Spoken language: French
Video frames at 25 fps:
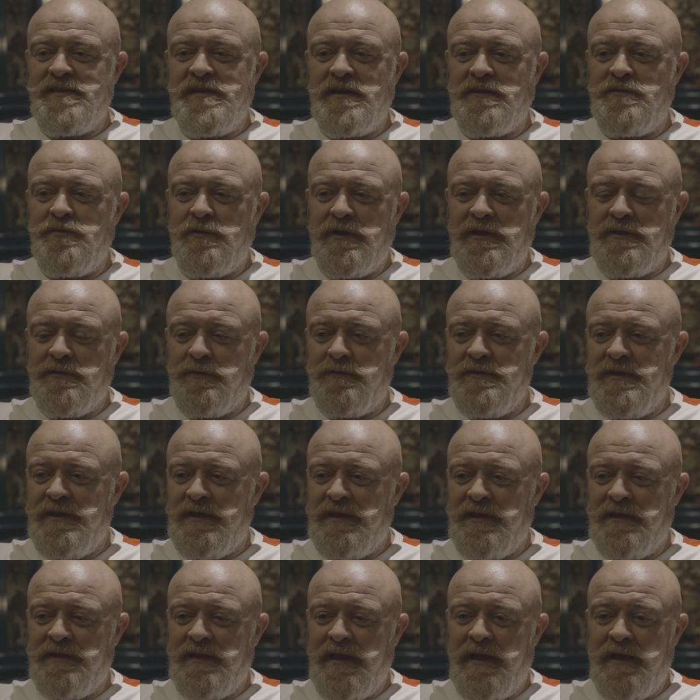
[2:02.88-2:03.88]
signature
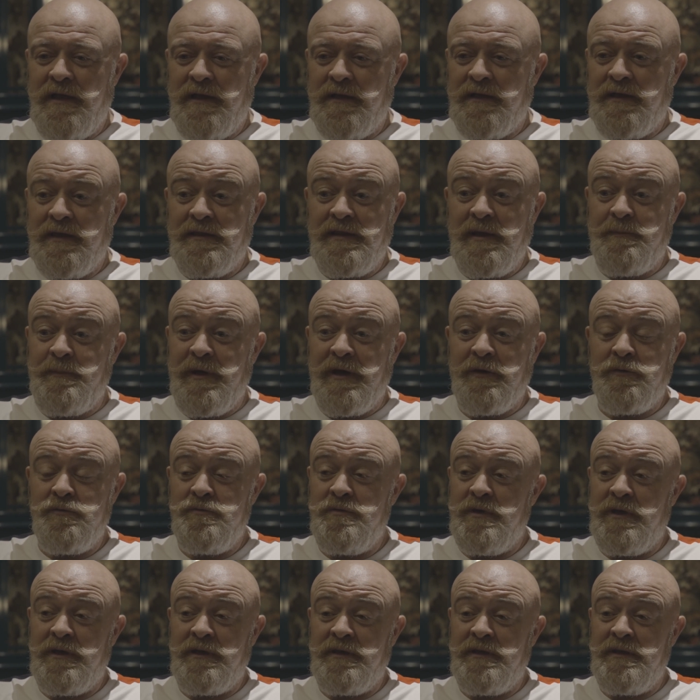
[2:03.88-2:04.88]
électronique qui est,
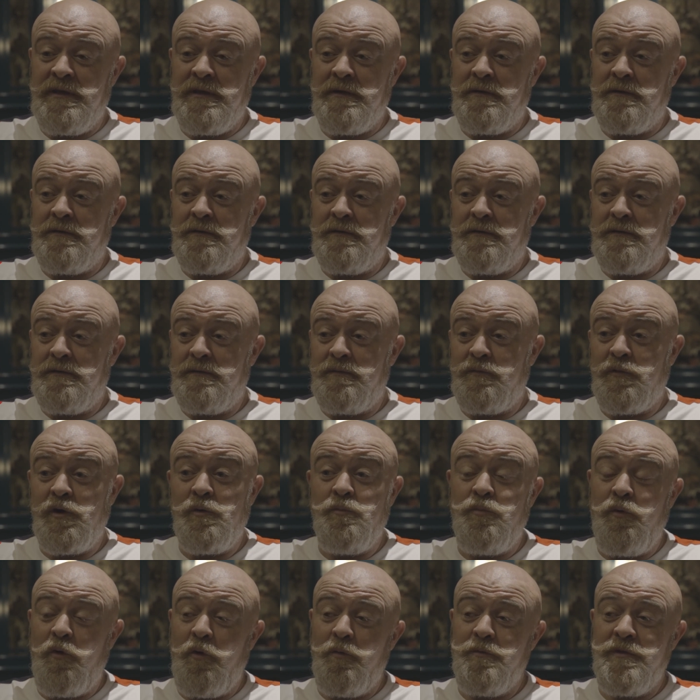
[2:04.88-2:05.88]
apparue et qui, euh, moi
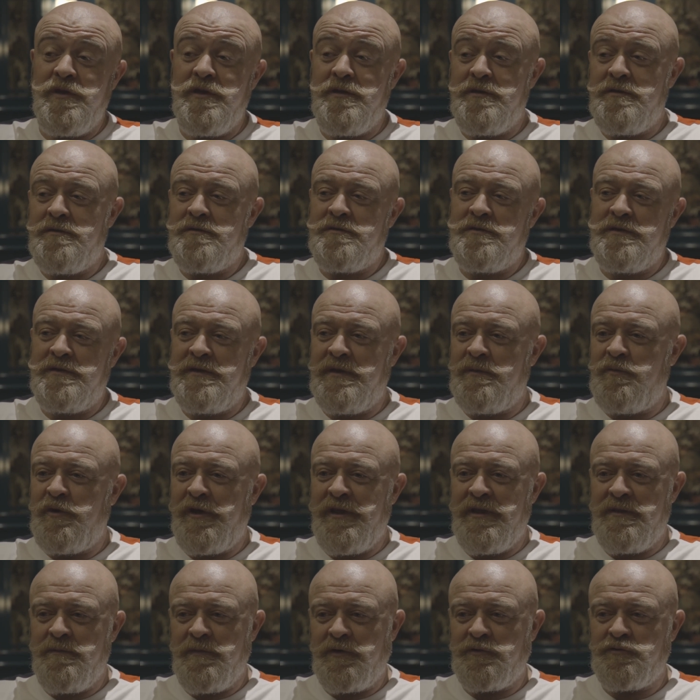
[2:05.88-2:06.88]
le premier, j'étais
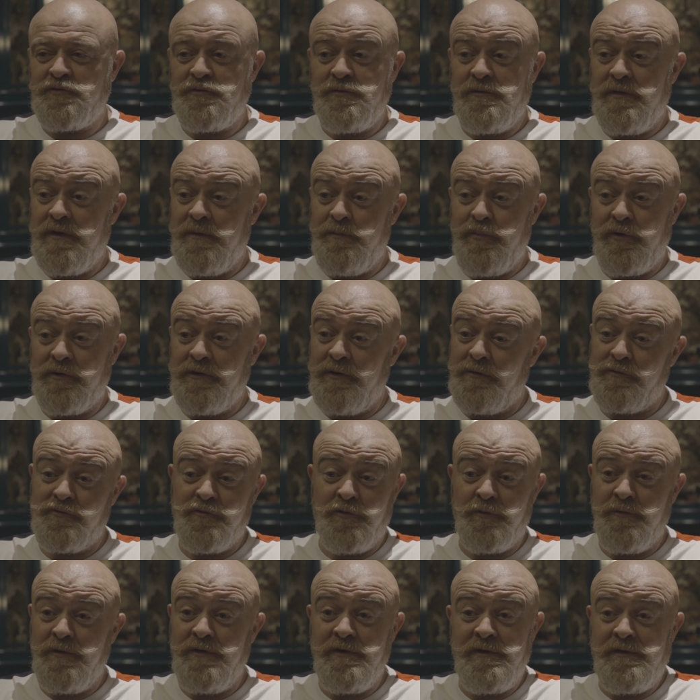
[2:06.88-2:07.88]
moyennement chaud et pourtant
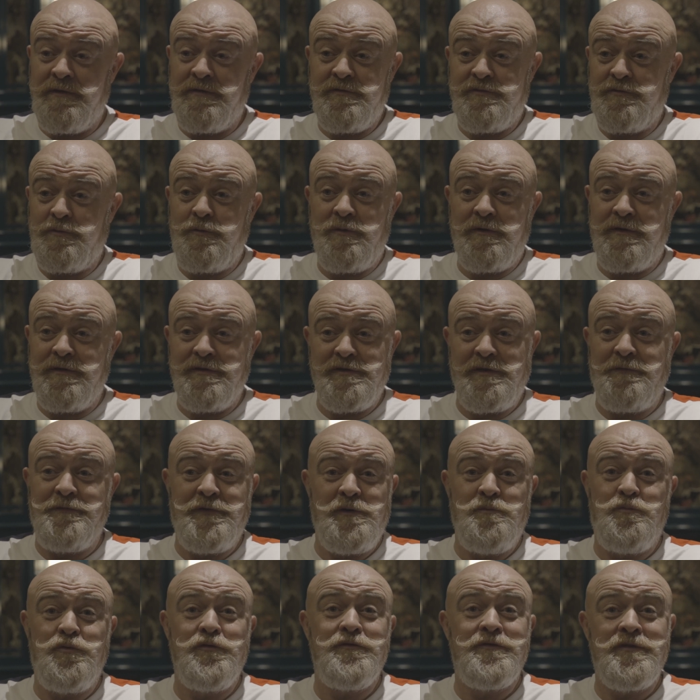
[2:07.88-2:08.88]
aujourd'hui, je crois que j'en
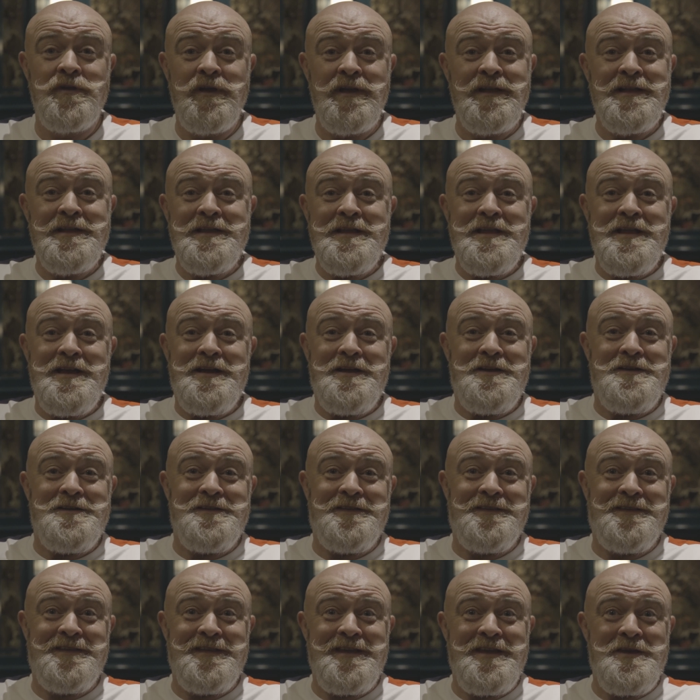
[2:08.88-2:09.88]
fais le plus, euh,
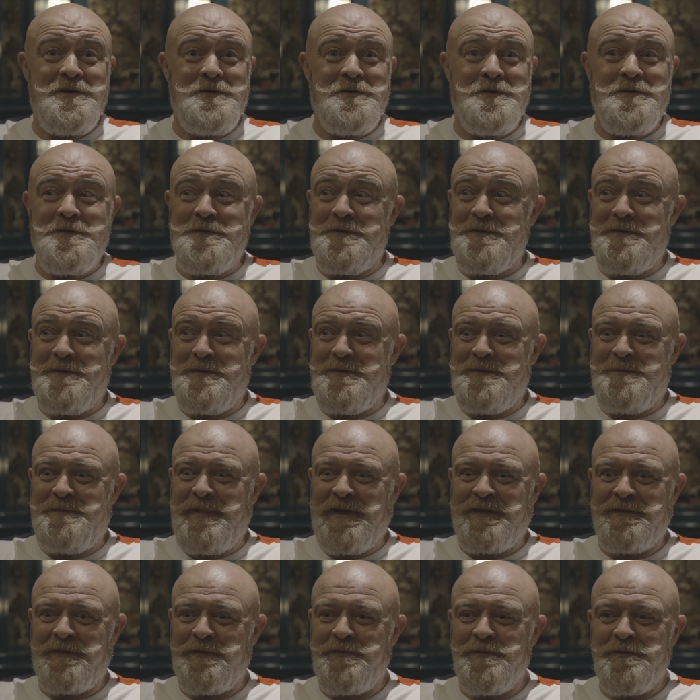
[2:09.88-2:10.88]
c'est euh,
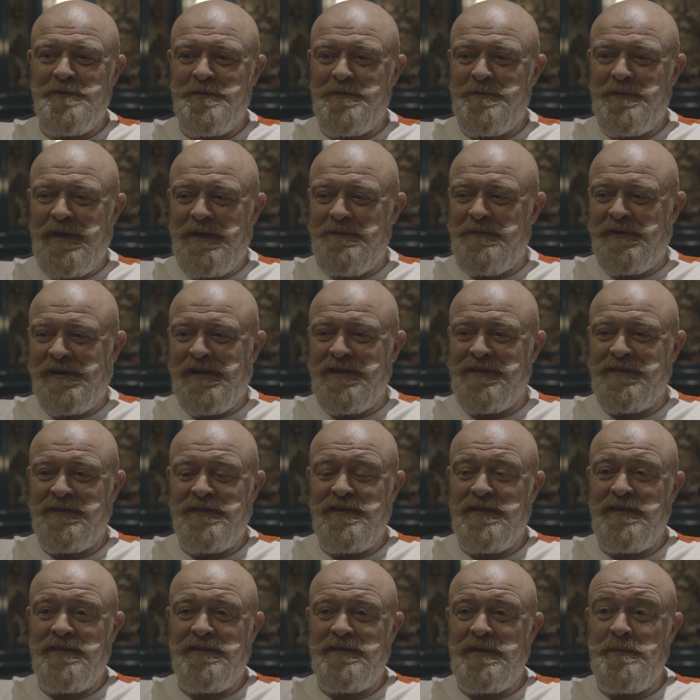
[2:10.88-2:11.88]
parce que ben, voilà,
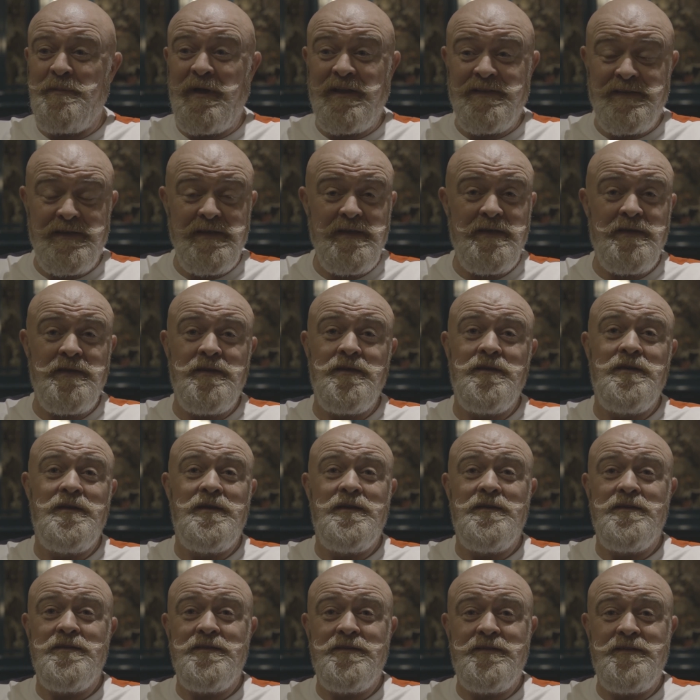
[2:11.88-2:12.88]
c'est pratique,
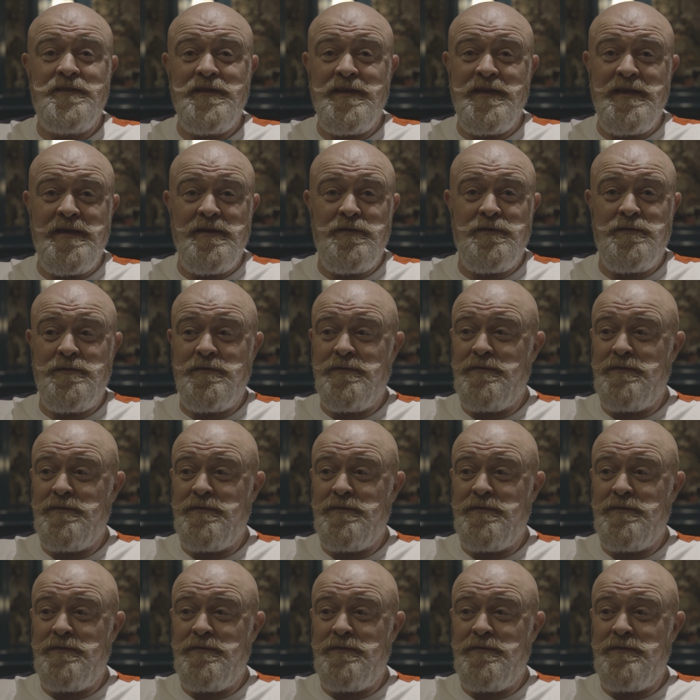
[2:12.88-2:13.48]
c'est